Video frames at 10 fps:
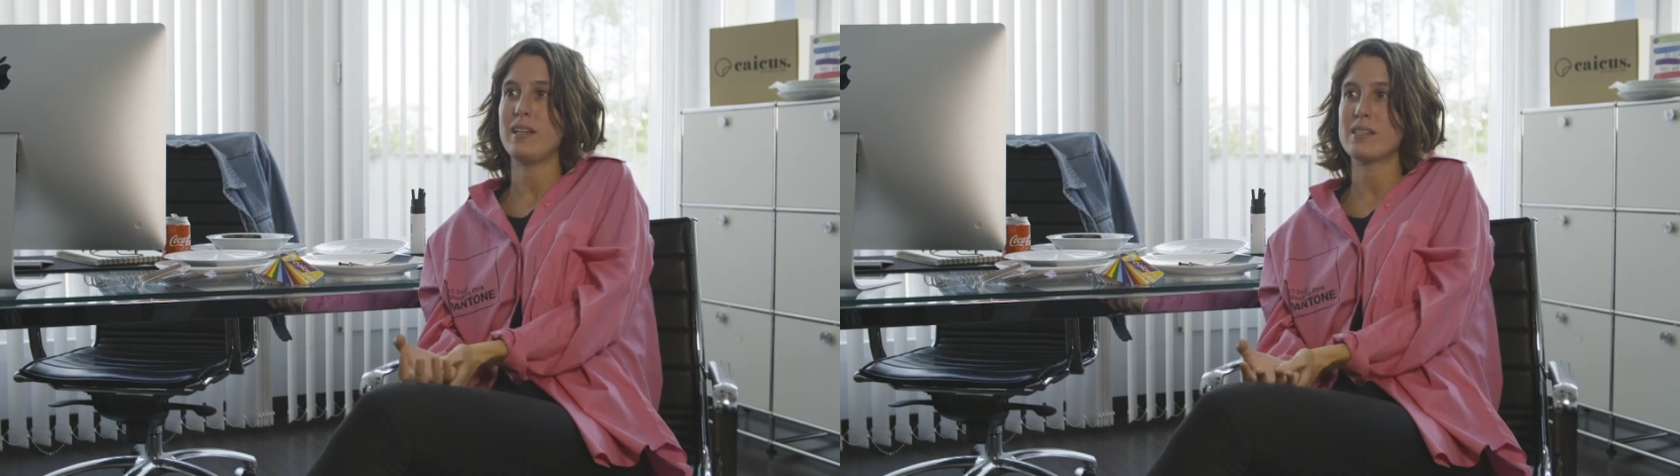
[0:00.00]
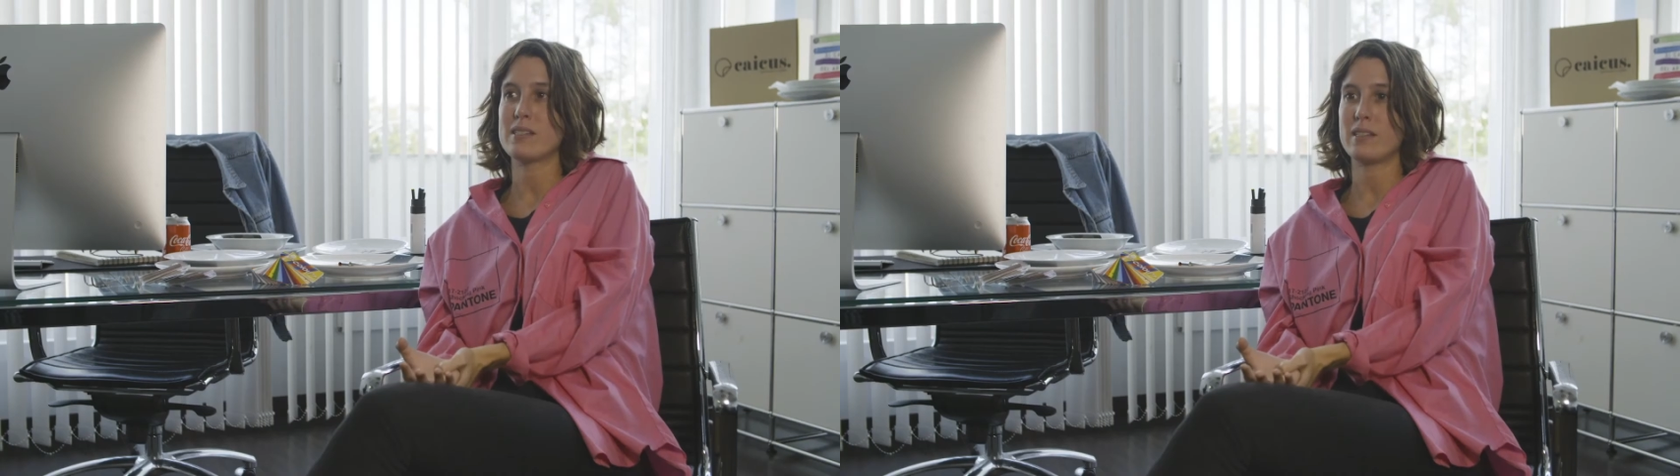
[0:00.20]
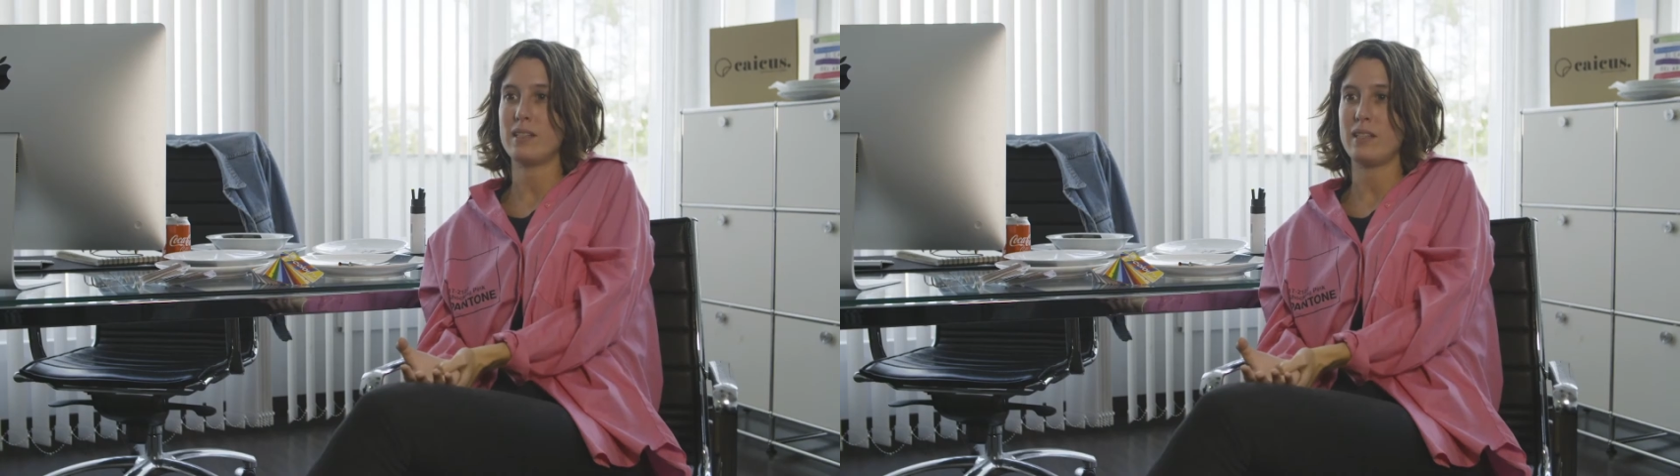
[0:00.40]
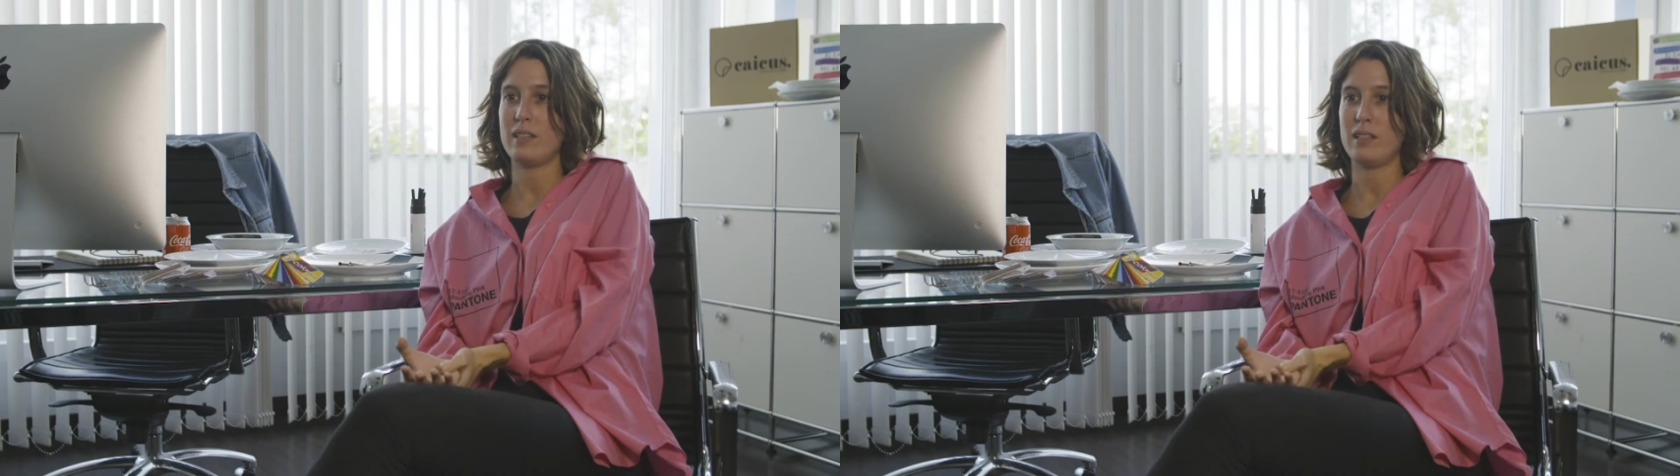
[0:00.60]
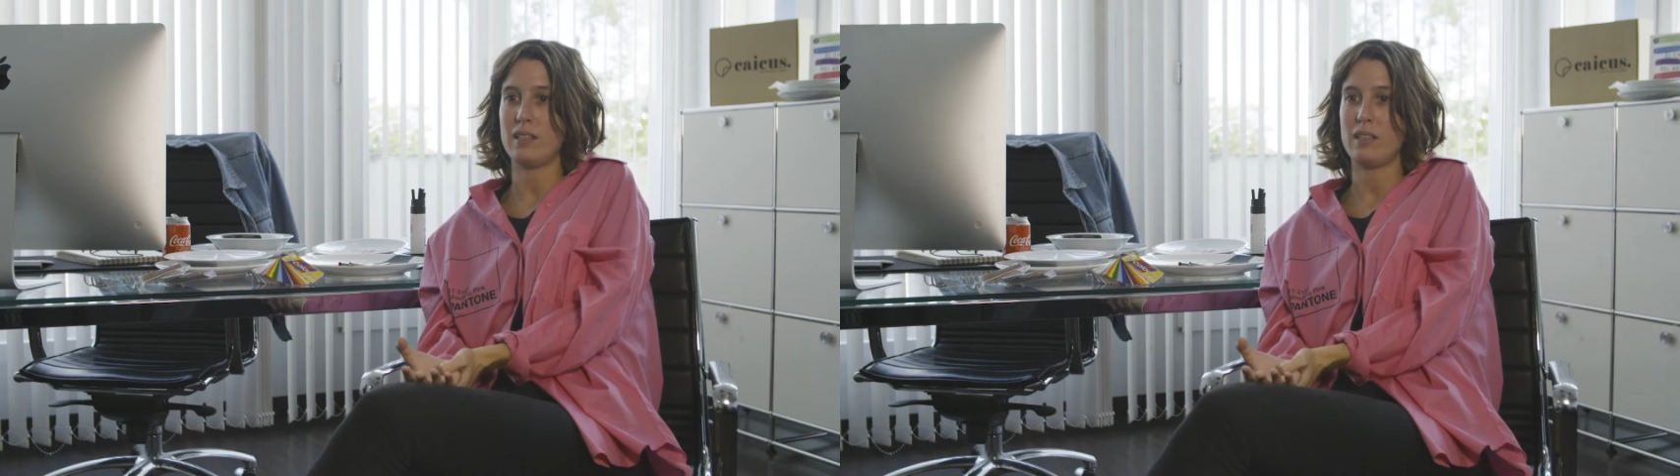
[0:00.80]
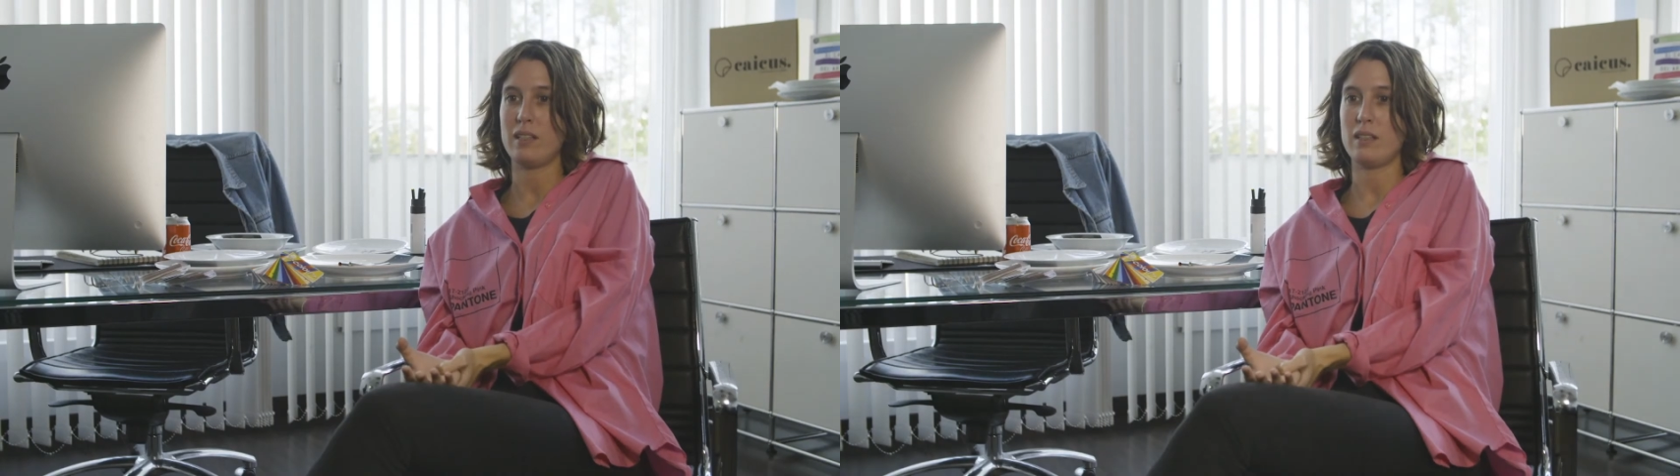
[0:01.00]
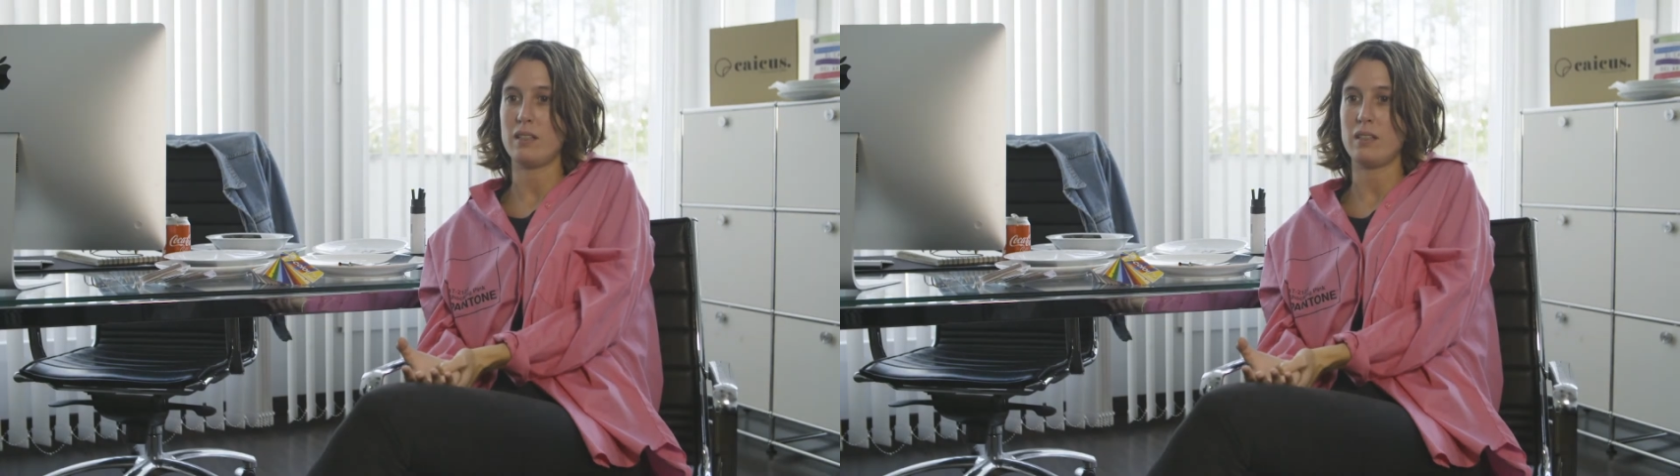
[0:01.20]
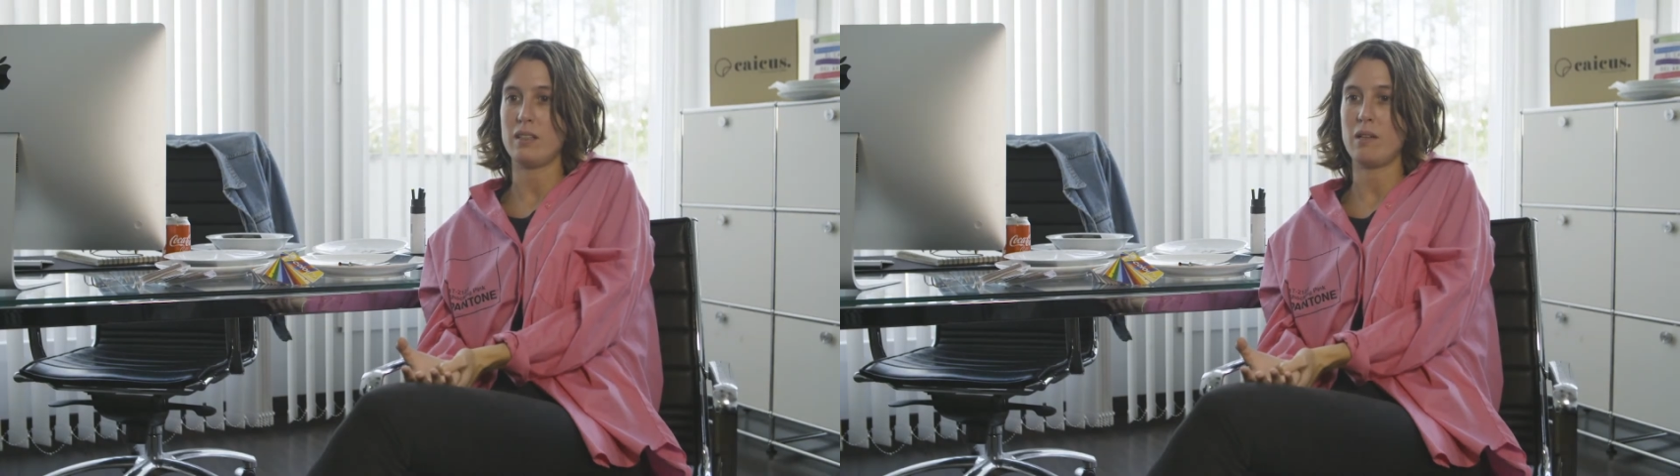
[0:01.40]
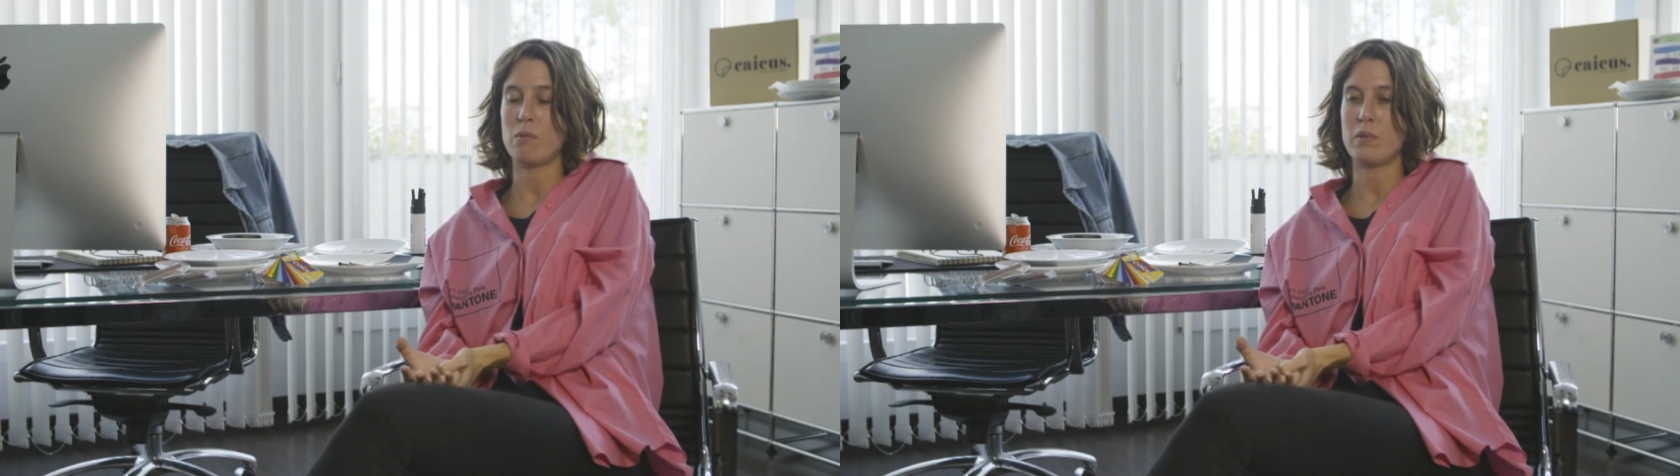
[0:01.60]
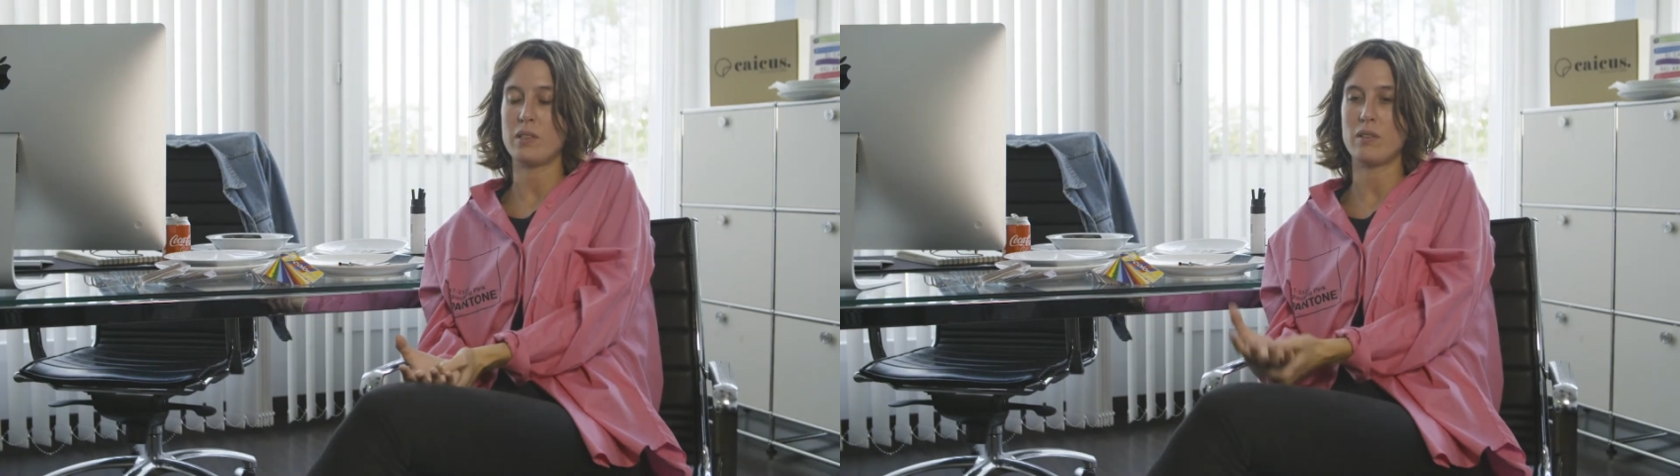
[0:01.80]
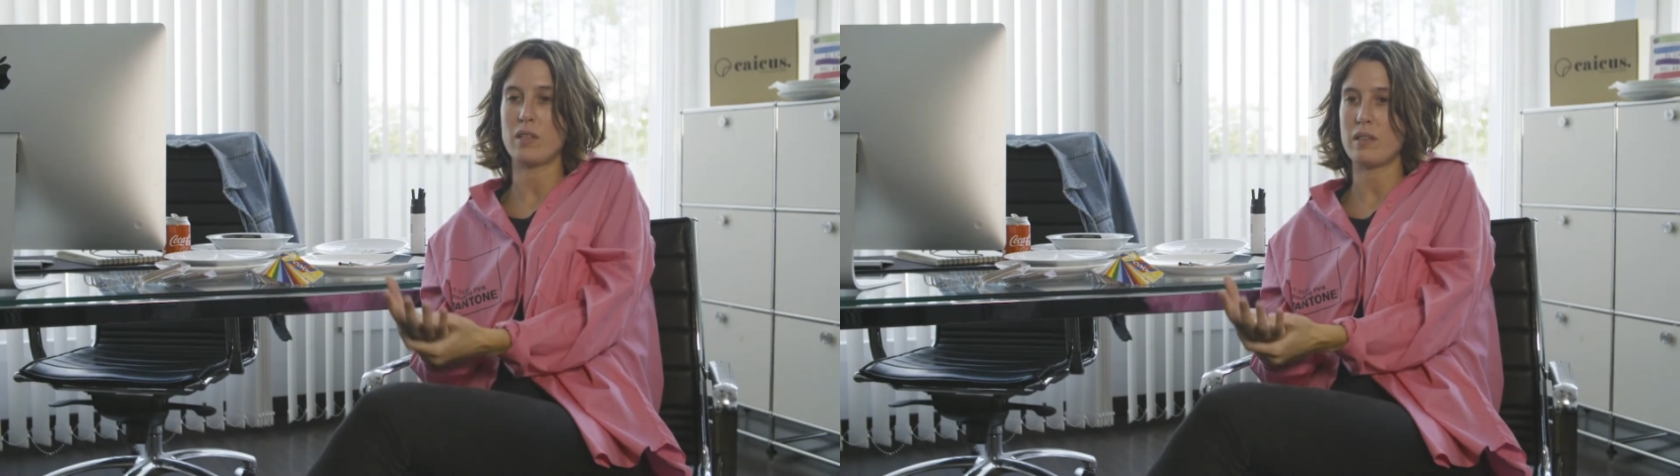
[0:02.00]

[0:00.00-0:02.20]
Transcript: es eh, el momento de